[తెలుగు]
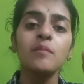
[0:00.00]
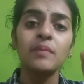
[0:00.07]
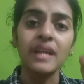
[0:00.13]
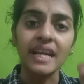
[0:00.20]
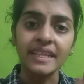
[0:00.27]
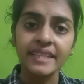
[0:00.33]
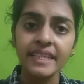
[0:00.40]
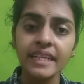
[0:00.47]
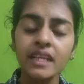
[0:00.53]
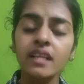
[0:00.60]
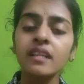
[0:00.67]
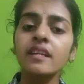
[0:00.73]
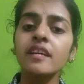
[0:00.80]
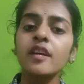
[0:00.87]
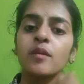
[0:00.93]

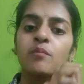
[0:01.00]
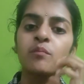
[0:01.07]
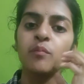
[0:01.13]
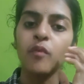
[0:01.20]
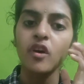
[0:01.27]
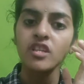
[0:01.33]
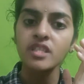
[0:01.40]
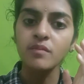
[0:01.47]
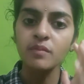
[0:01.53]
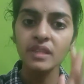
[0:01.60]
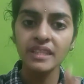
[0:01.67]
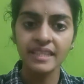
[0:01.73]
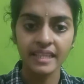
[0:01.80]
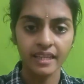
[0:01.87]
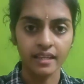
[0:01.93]
ప్రాక్టికల్గా
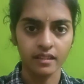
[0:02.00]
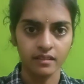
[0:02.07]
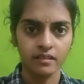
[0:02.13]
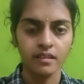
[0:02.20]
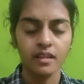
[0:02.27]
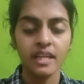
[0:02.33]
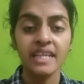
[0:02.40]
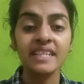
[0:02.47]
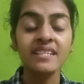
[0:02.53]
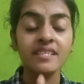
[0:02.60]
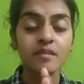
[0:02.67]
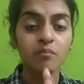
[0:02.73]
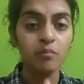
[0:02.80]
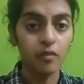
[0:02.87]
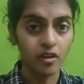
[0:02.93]
ఇంపాసిబుల్ థింగ్ ఇట్ ఈస్
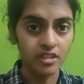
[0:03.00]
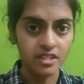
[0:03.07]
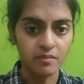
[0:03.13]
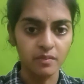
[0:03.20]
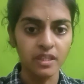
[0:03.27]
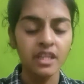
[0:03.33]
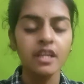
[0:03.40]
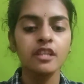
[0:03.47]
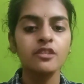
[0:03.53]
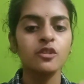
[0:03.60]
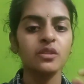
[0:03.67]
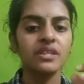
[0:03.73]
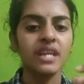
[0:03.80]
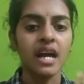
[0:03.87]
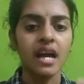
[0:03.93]
ఇంపాసిబుల్ సో
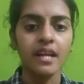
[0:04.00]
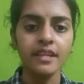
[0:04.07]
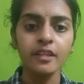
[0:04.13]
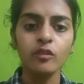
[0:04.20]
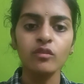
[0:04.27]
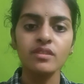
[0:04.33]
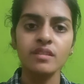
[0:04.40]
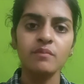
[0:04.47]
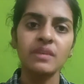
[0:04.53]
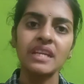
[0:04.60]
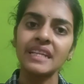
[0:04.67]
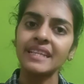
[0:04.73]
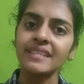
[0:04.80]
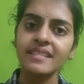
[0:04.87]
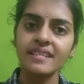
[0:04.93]
దానికోసం
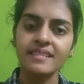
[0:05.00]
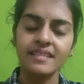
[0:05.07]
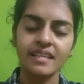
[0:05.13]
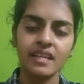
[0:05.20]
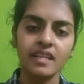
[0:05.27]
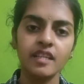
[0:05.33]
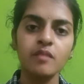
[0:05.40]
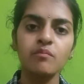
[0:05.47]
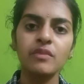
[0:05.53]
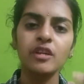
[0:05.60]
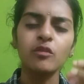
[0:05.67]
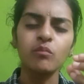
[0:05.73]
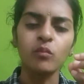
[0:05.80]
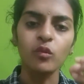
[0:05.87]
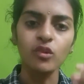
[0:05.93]
నేను ఏం చేశానంటే
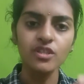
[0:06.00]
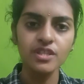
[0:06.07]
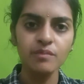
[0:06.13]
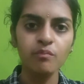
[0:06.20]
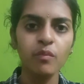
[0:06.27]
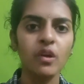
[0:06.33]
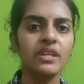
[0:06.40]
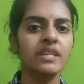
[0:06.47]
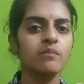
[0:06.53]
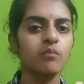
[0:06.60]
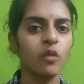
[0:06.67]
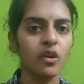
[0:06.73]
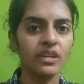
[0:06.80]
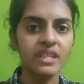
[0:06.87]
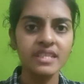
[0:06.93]
మీకు మోస్ట్ ఇంపార్టెంట్
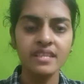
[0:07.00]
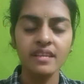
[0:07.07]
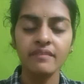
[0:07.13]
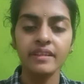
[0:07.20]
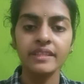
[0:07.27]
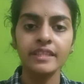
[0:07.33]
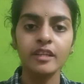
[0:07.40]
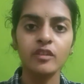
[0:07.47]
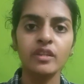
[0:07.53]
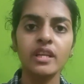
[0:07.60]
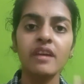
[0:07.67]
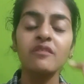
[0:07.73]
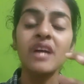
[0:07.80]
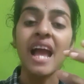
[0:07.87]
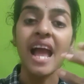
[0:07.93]
మోడల్స్ ఏవైతే
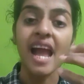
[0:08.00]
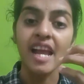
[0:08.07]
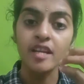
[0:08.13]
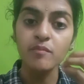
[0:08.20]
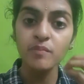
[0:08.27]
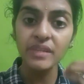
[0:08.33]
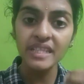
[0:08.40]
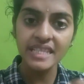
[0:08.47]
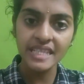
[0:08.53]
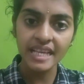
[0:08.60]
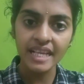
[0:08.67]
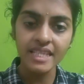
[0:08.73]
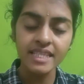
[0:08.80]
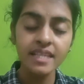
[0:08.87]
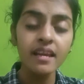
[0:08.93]
ఉంటాయో అవి హ్యాండ్ పిక్
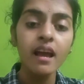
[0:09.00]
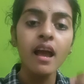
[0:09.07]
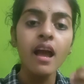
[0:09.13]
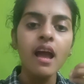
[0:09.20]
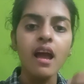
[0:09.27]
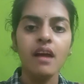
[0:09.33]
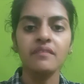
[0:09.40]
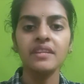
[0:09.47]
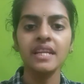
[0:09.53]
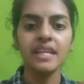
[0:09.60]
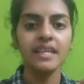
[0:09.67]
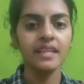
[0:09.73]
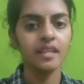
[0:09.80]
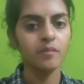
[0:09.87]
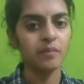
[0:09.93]
చేసి అవి
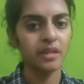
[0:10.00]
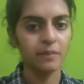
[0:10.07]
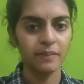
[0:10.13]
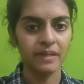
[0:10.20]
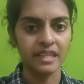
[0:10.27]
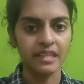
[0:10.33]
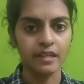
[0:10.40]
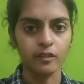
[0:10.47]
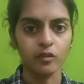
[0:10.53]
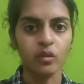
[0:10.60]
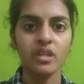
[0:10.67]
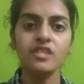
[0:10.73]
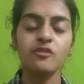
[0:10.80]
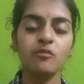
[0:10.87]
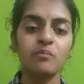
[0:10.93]
నేను ఇక్కడ మీకు పెట్టాను
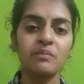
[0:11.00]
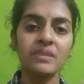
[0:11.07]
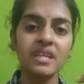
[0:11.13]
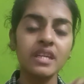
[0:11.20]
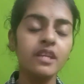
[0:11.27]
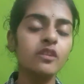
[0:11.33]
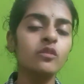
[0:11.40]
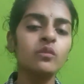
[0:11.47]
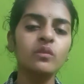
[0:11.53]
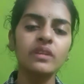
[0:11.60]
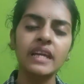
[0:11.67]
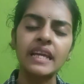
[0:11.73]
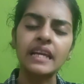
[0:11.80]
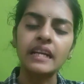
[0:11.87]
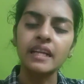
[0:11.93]
ఓకే సో మీరు
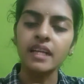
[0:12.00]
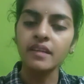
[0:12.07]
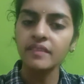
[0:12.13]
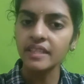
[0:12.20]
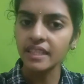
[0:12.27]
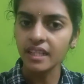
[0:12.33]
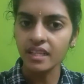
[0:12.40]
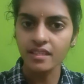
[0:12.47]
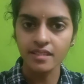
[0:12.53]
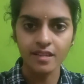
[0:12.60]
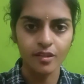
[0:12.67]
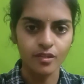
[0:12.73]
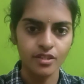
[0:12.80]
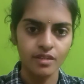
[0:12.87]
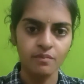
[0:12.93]
ఎక్కడ
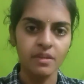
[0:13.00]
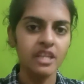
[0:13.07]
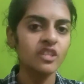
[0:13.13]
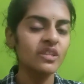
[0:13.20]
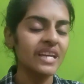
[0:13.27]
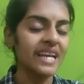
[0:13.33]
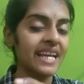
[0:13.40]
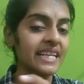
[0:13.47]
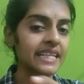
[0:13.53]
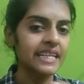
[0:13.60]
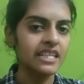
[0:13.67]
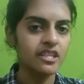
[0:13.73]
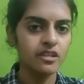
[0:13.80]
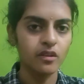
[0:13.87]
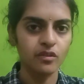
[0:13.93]
వెతకాల్సిన అవసరం లేదు ఏ
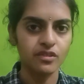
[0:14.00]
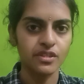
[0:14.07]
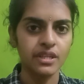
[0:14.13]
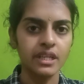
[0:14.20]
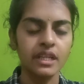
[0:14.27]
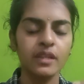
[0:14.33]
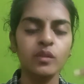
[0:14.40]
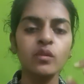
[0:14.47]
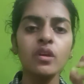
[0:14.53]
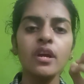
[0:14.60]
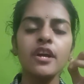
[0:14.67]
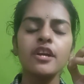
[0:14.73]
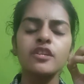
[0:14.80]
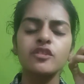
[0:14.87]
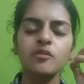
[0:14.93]
టెన్షన్ అవసరం లేదు
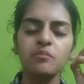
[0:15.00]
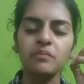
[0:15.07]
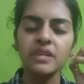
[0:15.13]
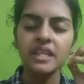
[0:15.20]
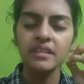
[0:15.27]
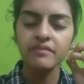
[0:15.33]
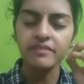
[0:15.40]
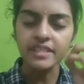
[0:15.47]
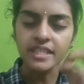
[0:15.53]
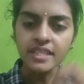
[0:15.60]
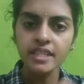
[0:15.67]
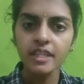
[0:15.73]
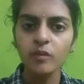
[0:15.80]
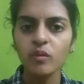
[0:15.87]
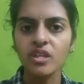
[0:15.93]
సో మీరు
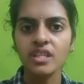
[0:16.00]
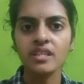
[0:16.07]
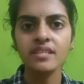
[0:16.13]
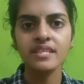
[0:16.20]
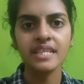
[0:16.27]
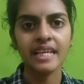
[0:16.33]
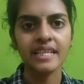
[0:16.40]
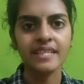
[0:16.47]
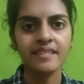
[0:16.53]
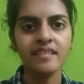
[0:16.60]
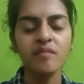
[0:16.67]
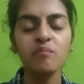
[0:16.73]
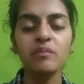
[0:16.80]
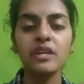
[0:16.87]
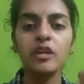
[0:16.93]
ఫస్ట్ ఈ క్వశ్చన్స్ చేస్తే
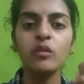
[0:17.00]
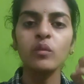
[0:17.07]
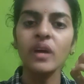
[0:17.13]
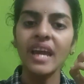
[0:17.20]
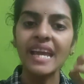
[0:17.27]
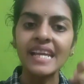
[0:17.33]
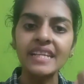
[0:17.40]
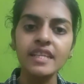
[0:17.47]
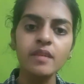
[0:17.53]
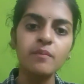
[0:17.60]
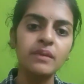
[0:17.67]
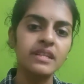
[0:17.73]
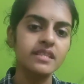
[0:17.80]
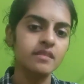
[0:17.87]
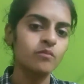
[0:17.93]
మీకు ఎయిటీ
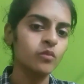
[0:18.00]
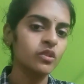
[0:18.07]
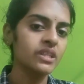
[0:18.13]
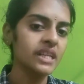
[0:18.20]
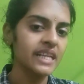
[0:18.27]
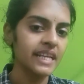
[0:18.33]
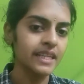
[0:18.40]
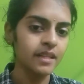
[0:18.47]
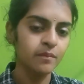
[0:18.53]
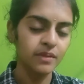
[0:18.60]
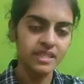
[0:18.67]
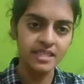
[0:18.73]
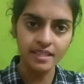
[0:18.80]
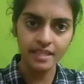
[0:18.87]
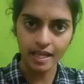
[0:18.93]
పర్సెంట్ మోర్ దెన్ ఎయిటీ
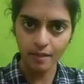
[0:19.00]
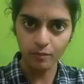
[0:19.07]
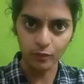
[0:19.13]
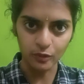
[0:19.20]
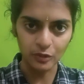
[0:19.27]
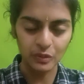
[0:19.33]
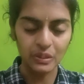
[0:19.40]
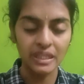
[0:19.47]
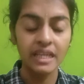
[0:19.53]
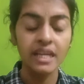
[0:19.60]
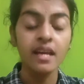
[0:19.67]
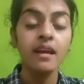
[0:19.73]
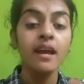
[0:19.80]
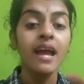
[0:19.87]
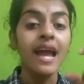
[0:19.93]
పర్సెంట్ అయిపోతుంది
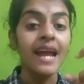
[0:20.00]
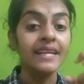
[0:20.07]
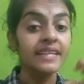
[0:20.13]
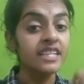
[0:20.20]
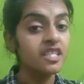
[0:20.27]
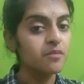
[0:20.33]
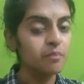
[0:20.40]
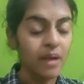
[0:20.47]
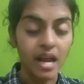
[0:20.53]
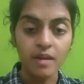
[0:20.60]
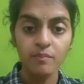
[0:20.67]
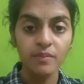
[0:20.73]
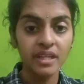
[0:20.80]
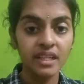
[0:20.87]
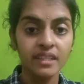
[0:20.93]
అండ్ నెక్స్ట్
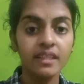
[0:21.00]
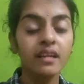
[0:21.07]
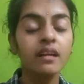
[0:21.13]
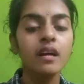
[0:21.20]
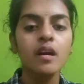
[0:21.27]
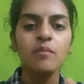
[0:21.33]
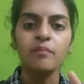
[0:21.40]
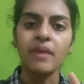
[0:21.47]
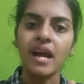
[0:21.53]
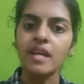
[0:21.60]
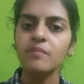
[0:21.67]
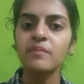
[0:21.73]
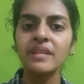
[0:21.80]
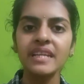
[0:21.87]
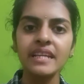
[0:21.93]
పార్ట్ బి కదా
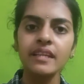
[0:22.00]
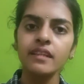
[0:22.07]
పార్ట్ బి